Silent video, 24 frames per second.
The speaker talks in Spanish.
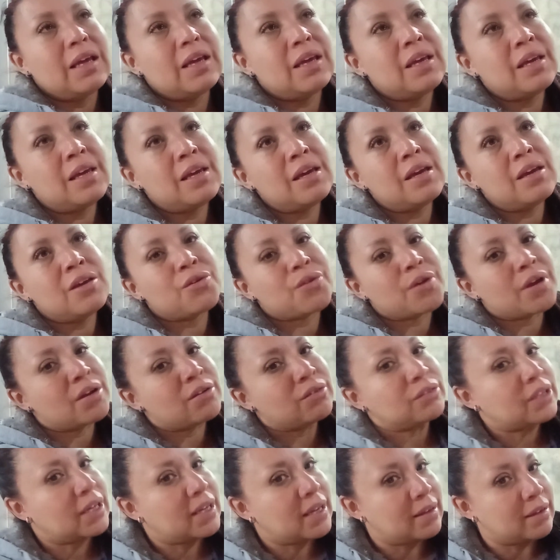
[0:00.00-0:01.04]
Y yo ya
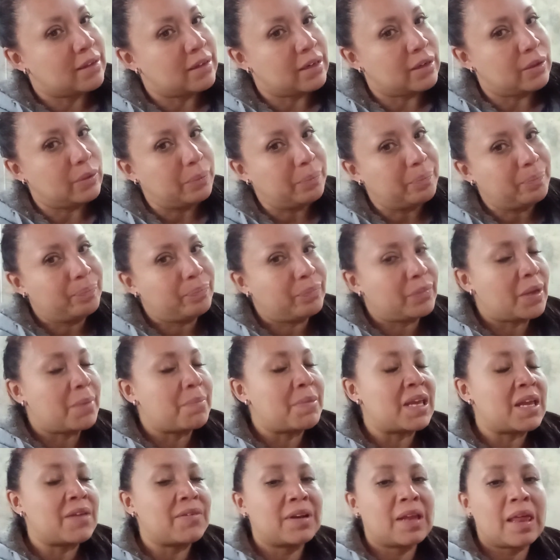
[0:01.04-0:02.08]
no traía dinero.
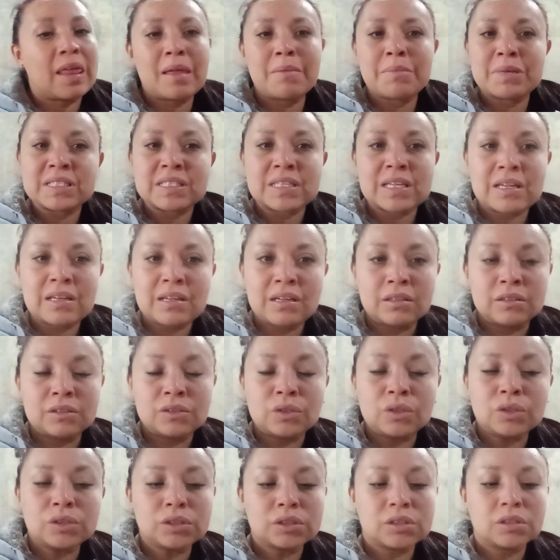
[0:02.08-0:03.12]
Me llevé nada más
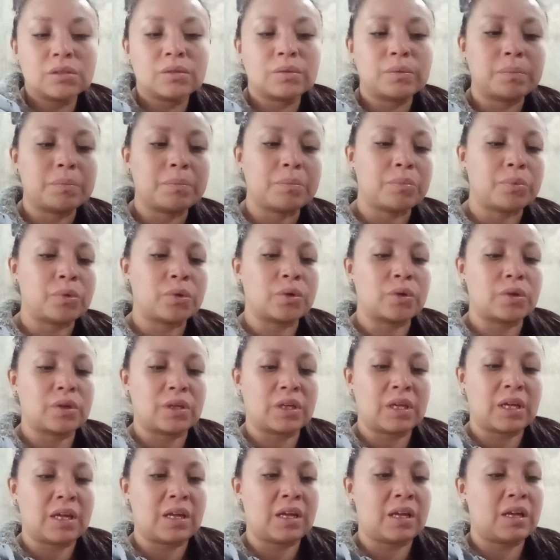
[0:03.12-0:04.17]
500,
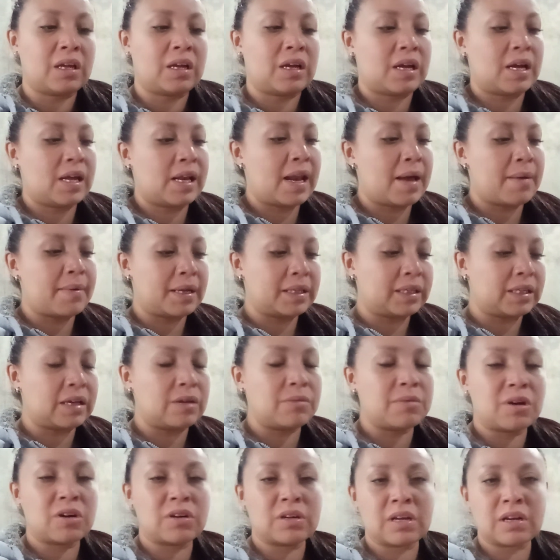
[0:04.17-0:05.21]
porque la bata de
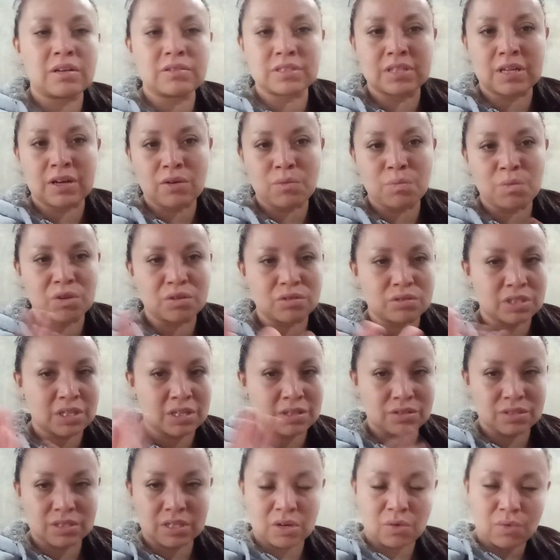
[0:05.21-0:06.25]
me costaba como
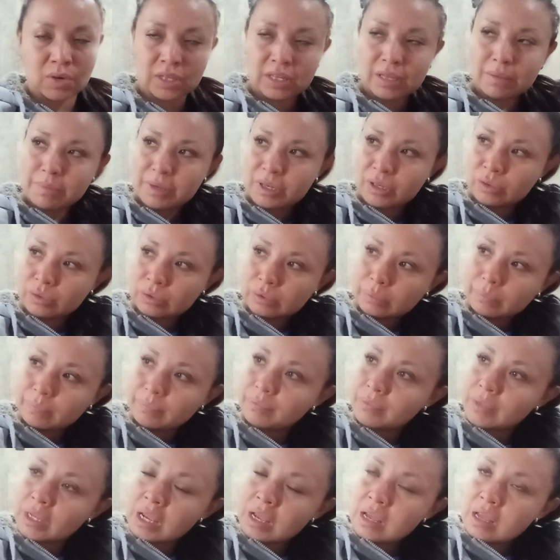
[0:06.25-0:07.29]
250, pero no.
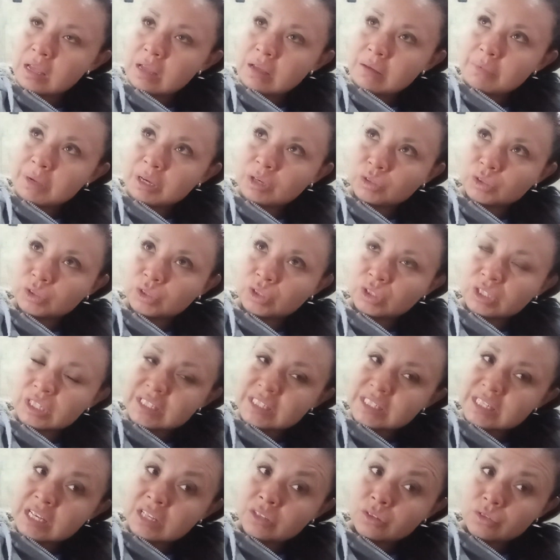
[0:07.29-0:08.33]
Me costó
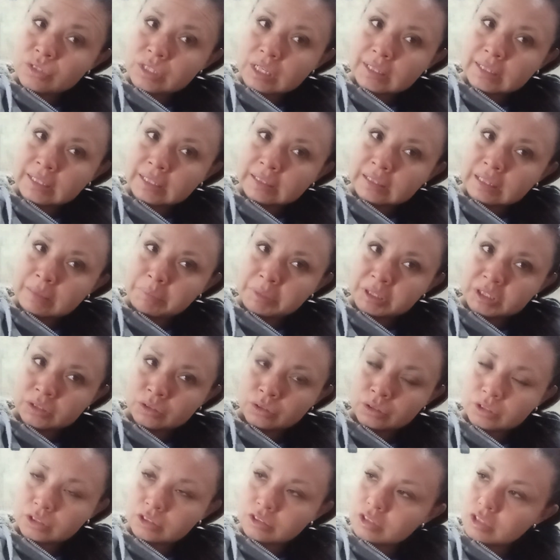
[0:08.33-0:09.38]
370
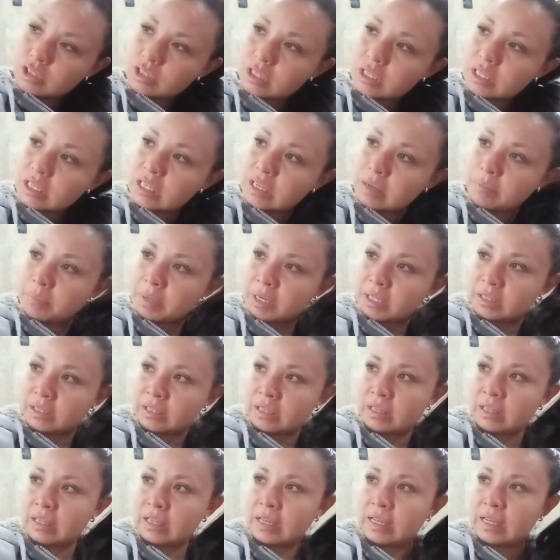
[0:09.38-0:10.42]
pesos y
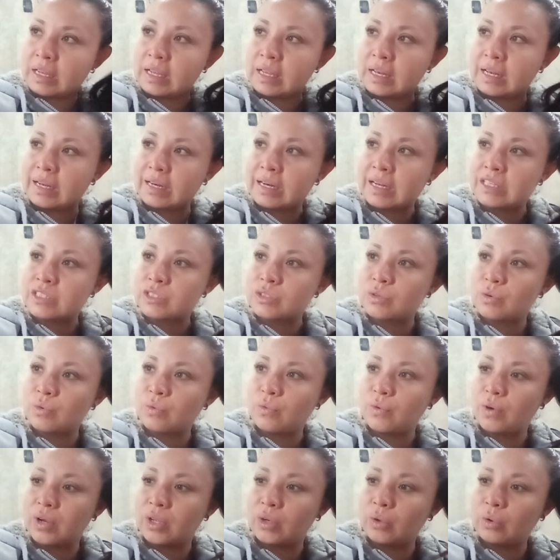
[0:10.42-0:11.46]
aparte del raso
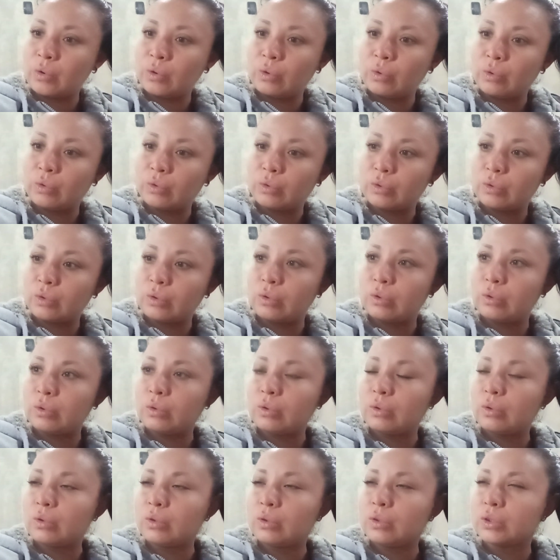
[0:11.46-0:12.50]
fueron
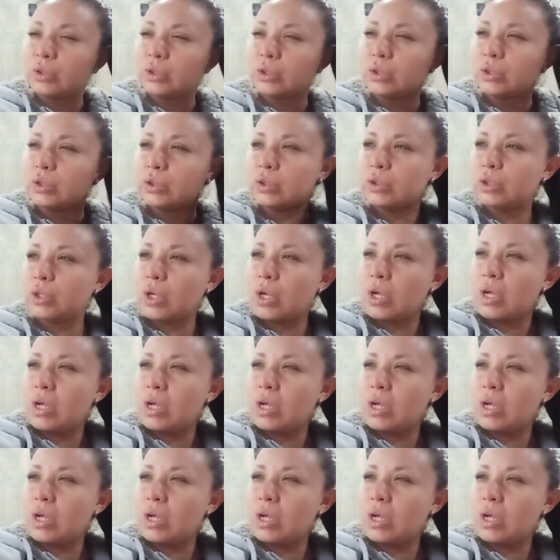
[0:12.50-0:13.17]
otros,